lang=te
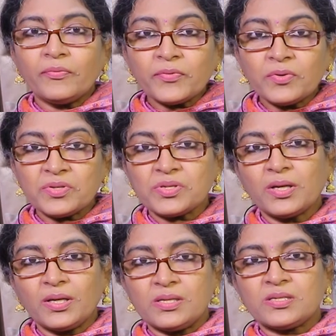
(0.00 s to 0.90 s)
అఫ్ కోర్స్
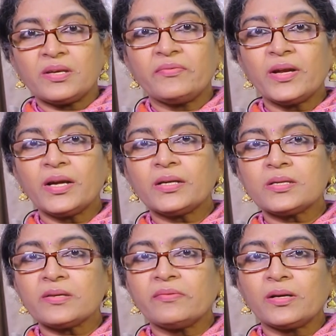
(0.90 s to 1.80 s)
ఈ సెవెన్
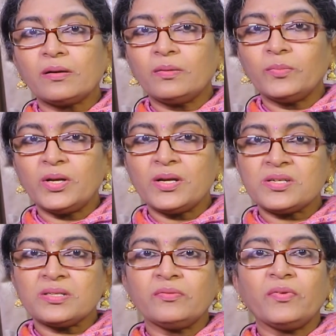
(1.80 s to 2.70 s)
ఎయిట్ సెవెన్
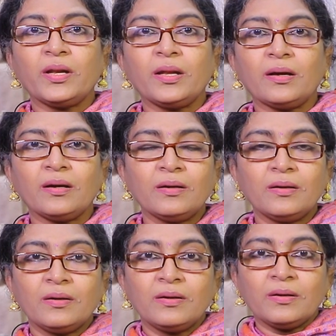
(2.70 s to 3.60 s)
కాంబినేషన్ వల్ల
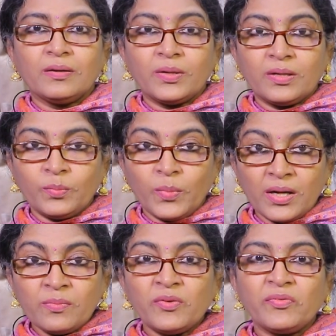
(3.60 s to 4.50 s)

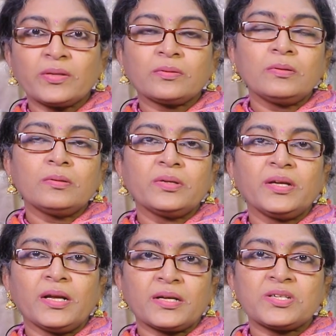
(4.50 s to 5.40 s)
మనము వ్యక్తుల్లో
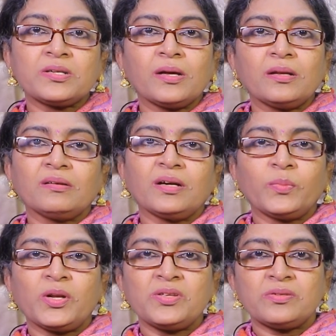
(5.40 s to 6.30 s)
ఈ లక్షణాలు
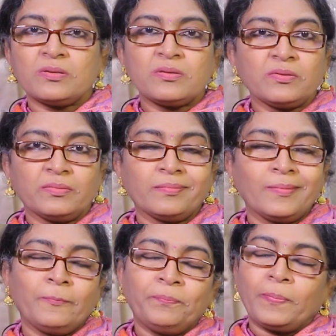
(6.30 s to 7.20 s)
గమనించవచ్చు
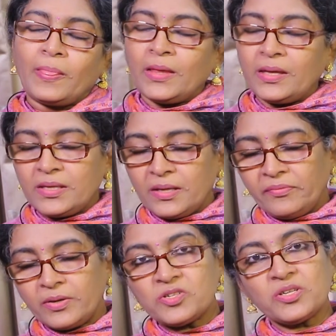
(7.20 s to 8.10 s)
ఇంకా
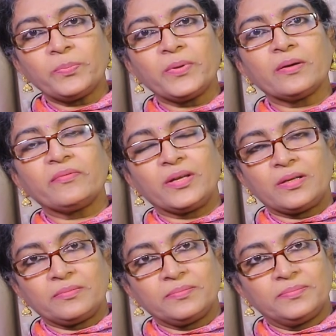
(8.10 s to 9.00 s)
ఎవరు చెప్పినా
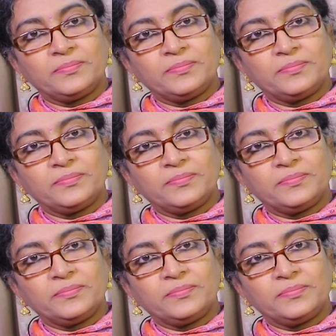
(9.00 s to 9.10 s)
వినరు